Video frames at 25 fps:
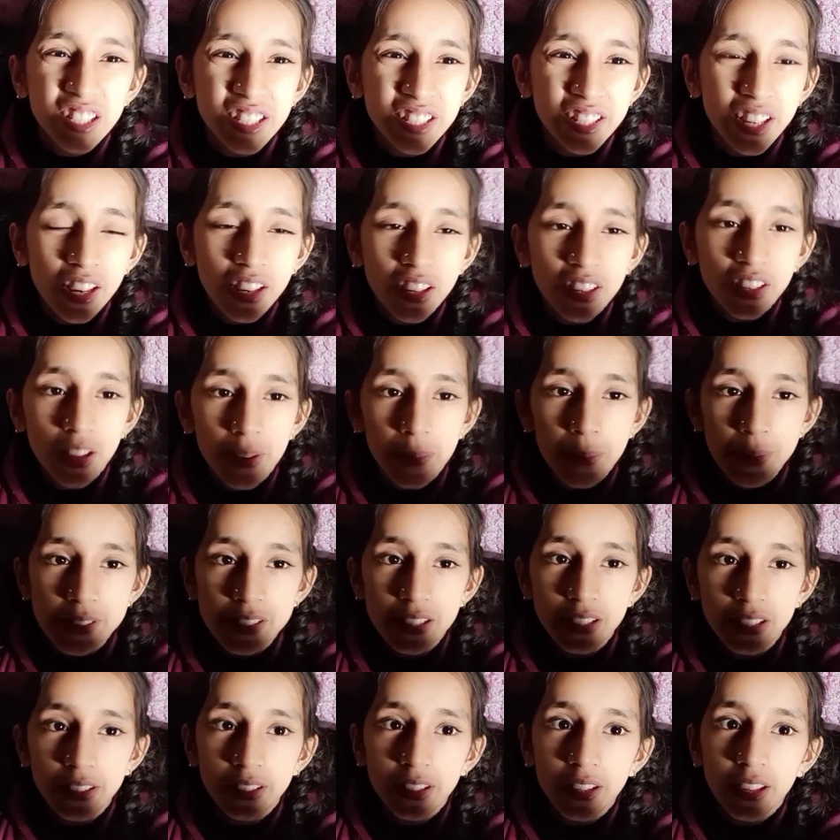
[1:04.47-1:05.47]
सीरियल लेना
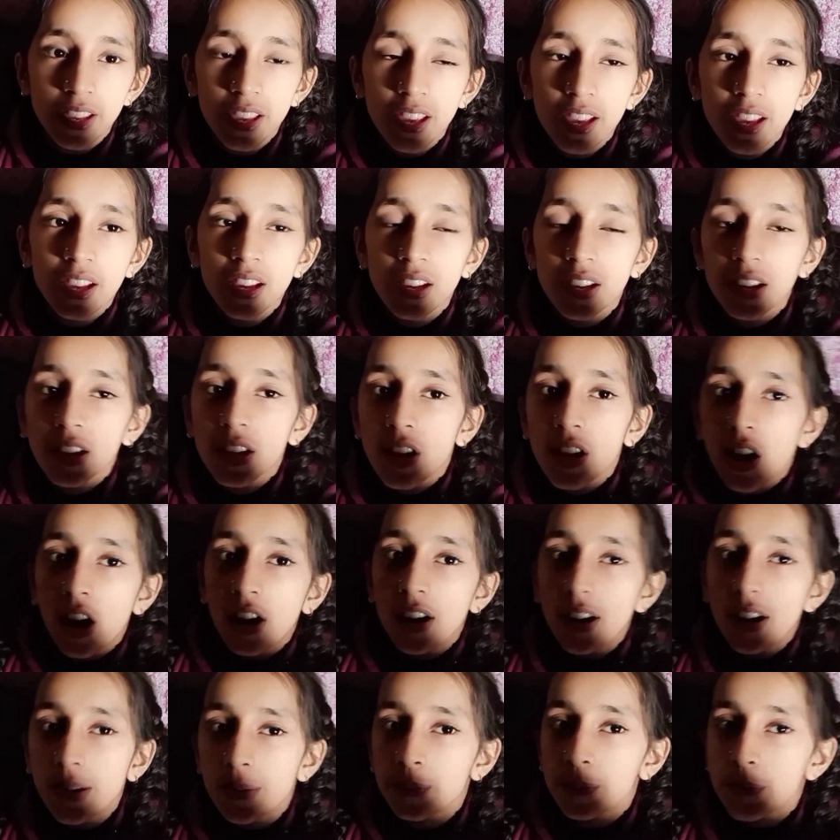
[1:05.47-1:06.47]
पसंद नहीं है
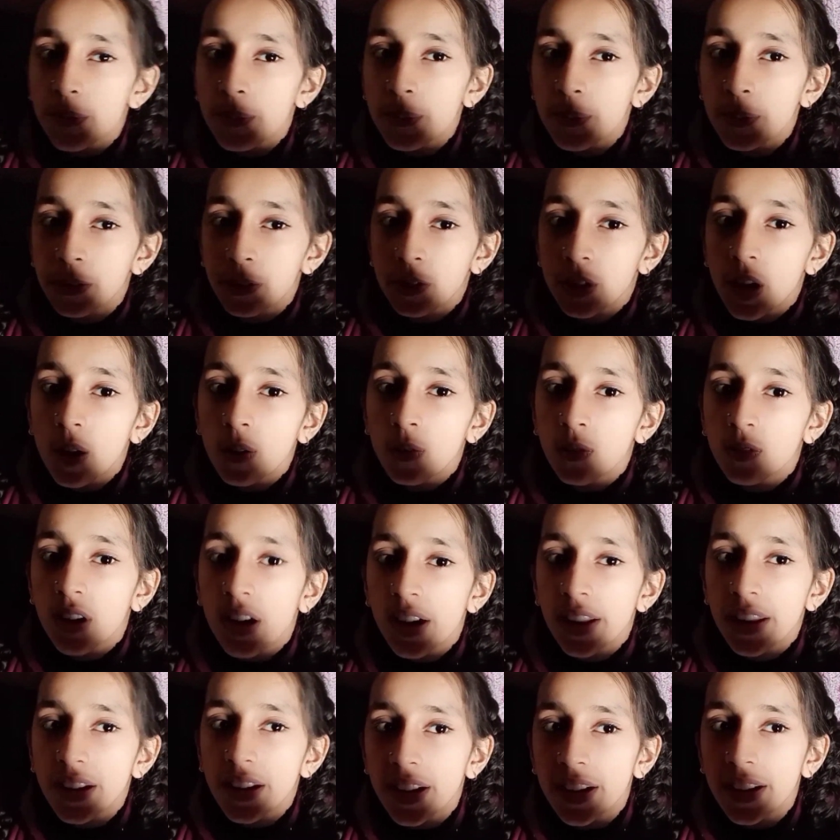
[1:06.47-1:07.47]
और अब मैं मिलती हूँ
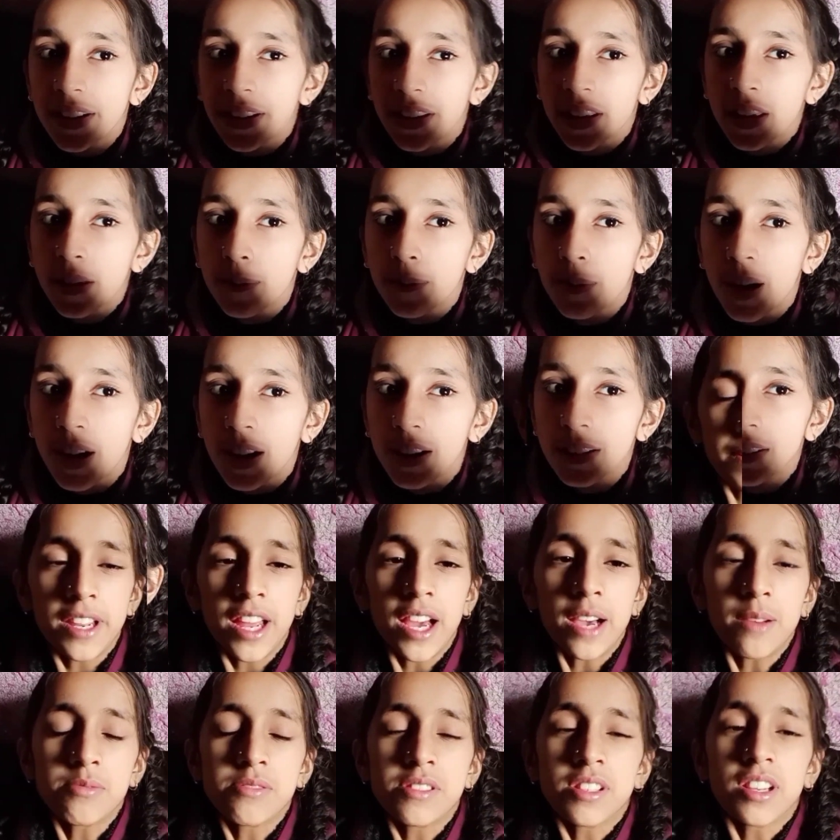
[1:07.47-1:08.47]
खाना खाने के बाद मैंने
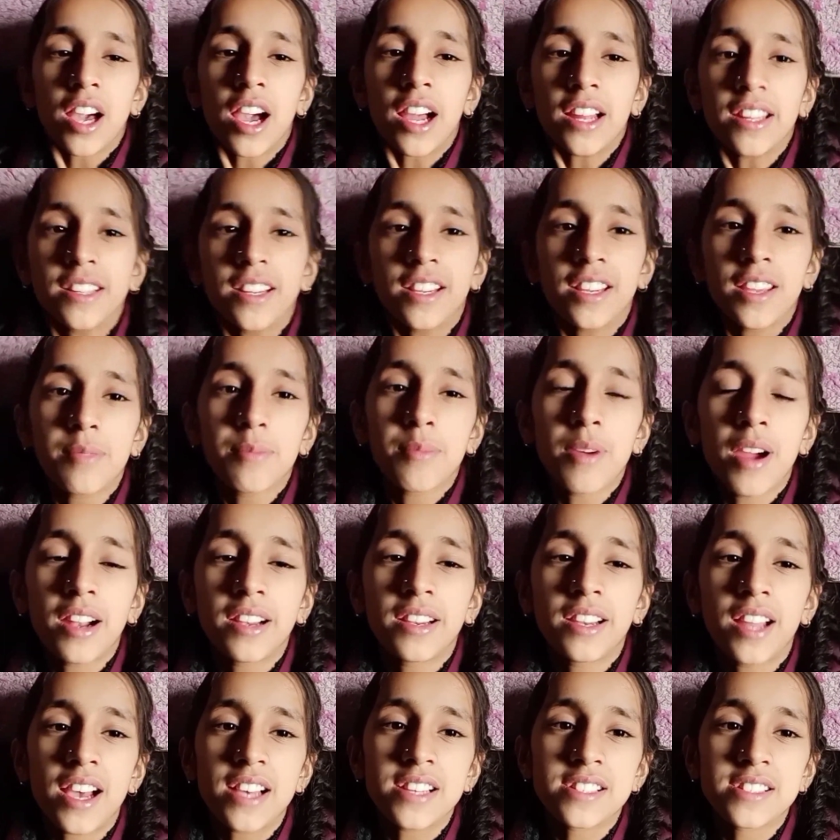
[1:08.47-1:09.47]
आपसे कहा था कि मैं
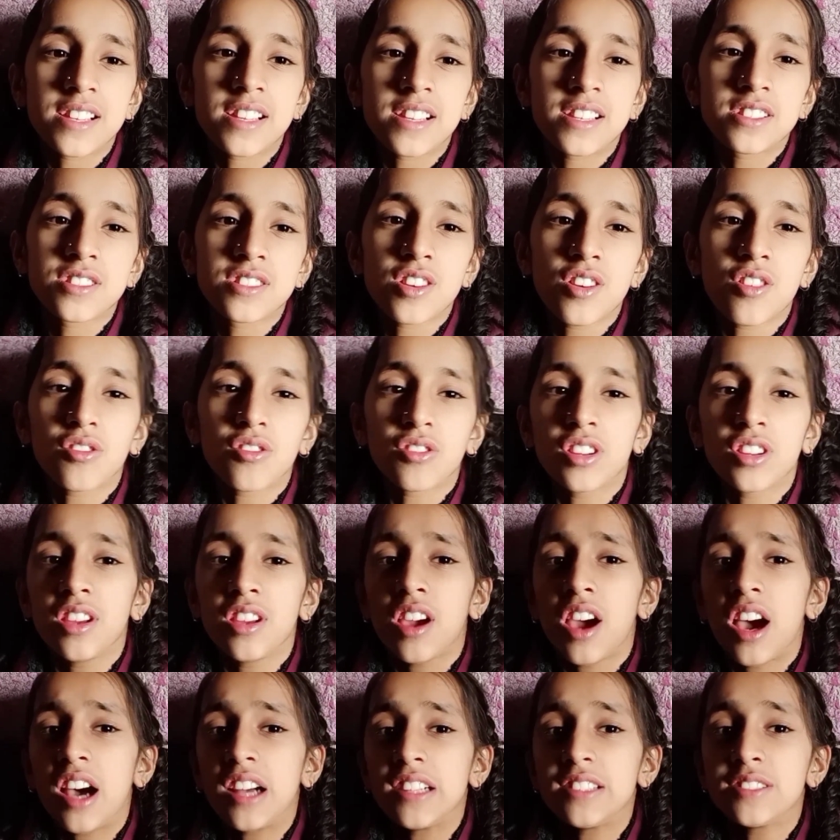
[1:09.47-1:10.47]
डांस क्लास जाऊँगी
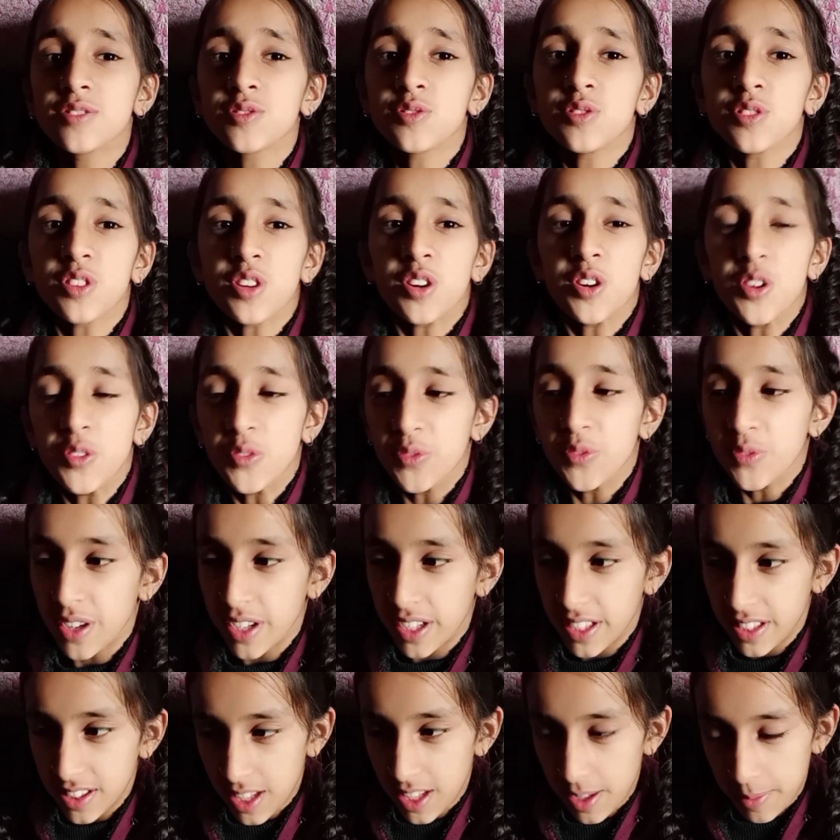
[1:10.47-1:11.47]
आज स्कूल का होमवर्क
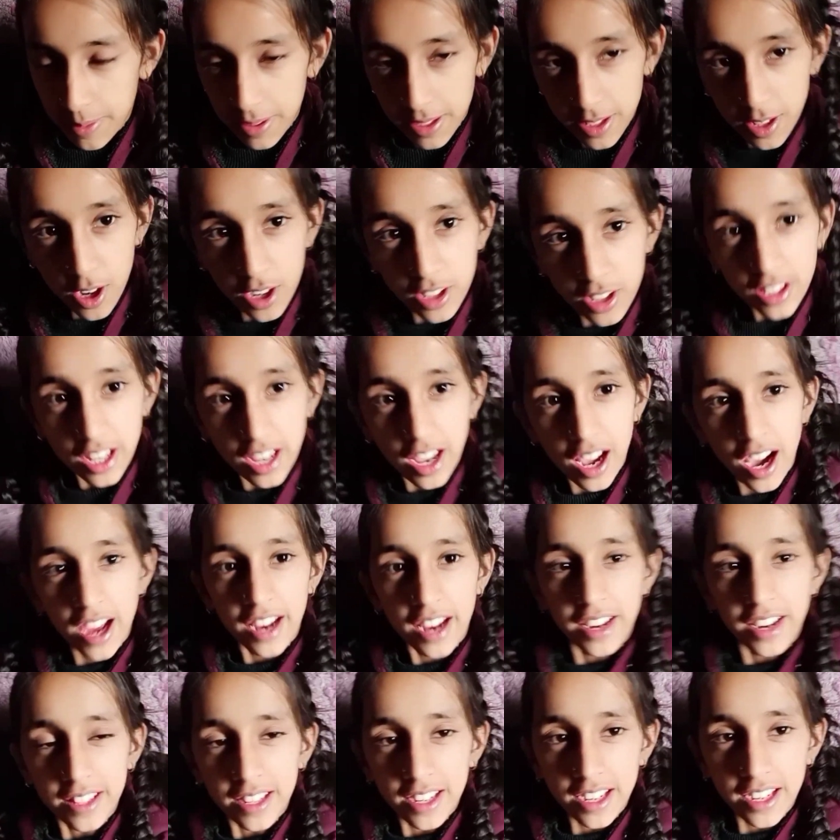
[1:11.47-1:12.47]
इतना मिल गया और थकान
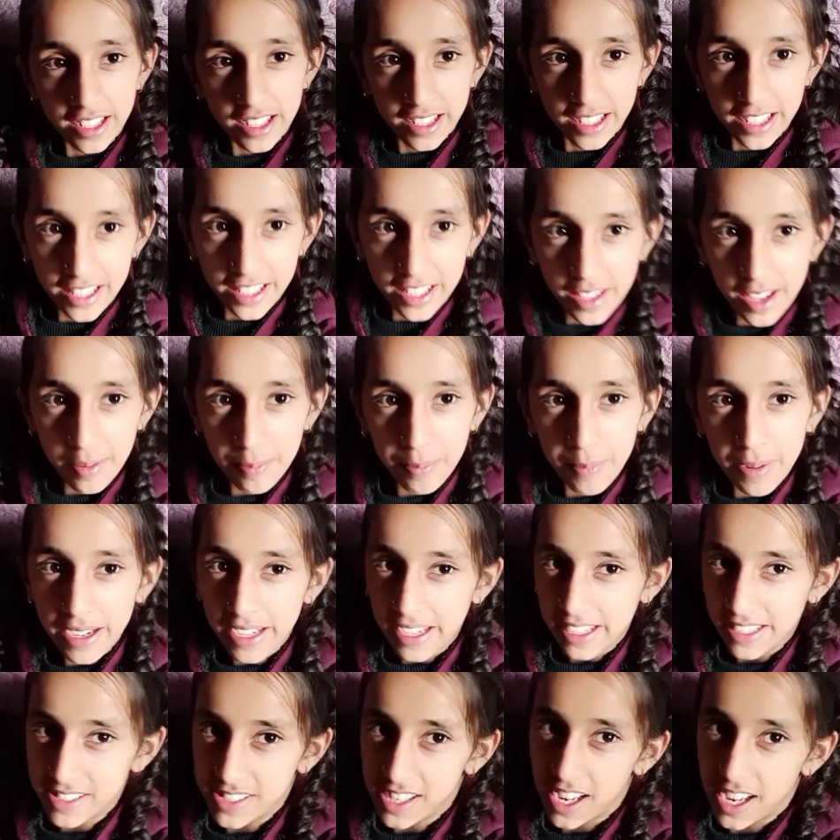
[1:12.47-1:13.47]
इतनी लग गई कि अब मैं
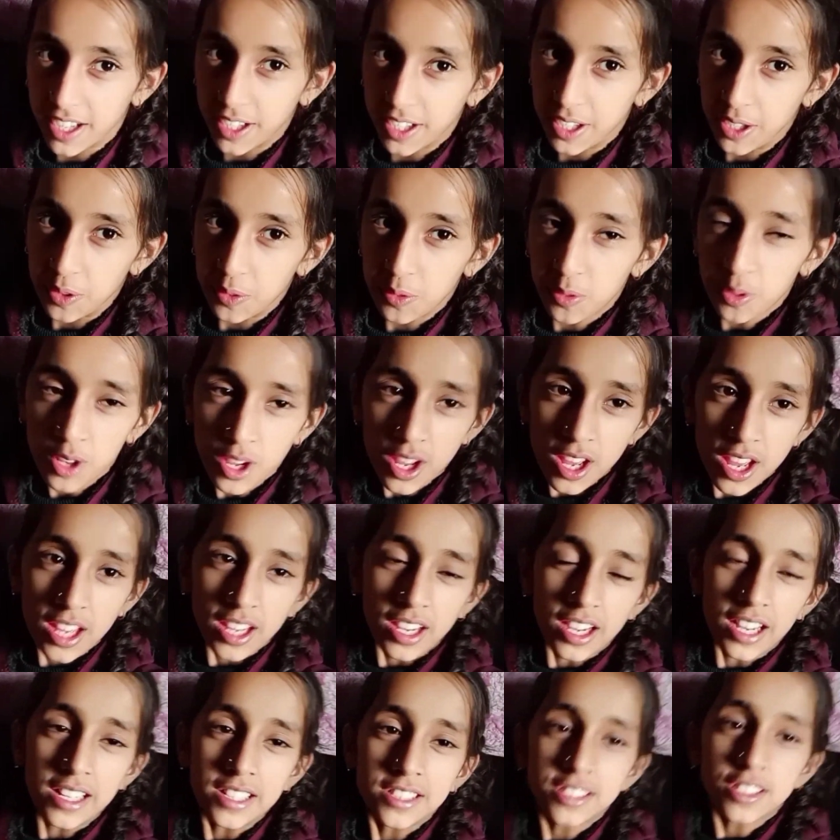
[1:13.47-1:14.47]
नहीं जा रही हूँ
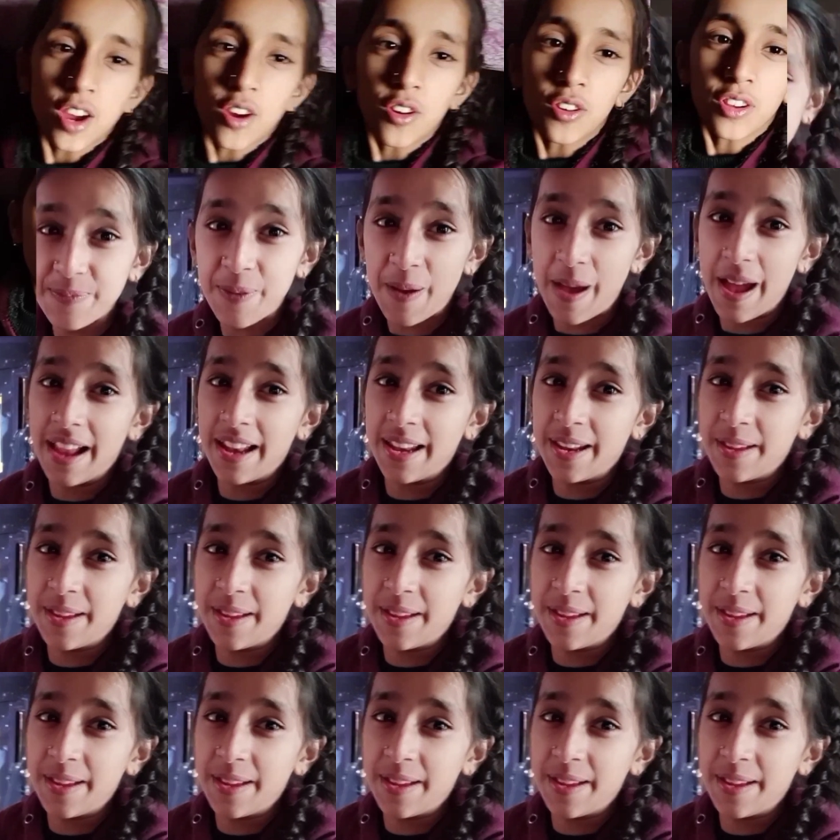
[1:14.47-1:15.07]
कल जाऊँ पहली